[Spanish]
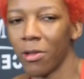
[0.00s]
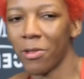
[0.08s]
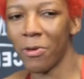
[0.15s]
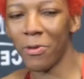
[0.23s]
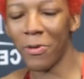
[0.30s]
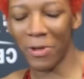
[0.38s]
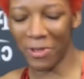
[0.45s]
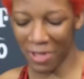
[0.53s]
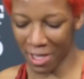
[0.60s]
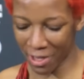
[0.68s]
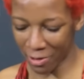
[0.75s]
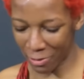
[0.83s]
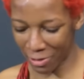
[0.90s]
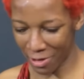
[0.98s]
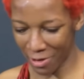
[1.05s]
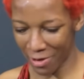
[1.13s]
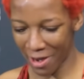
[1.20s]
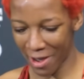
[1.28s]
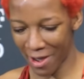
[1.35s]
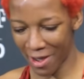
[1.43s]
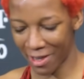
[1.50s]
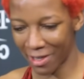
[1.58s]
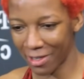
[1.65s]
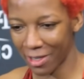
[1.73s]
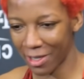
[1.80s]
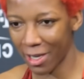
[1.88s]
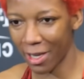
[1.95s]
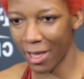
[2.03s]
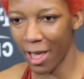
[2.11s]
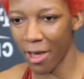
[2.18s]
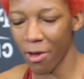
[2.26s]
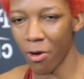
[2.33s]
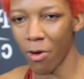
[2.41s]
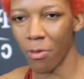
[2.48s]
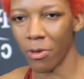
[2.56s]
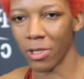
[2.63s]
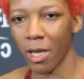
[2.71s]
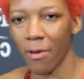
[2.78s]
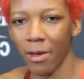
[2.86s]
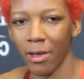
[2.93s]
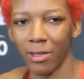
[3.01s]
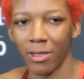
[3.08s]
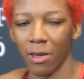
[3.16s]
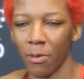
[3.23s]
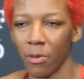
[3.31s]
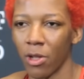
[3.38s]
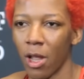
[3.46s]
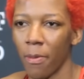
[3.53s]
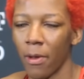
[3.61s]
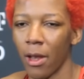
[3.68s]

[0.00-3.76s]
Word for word: del altercado. Mientras estábamos peleando,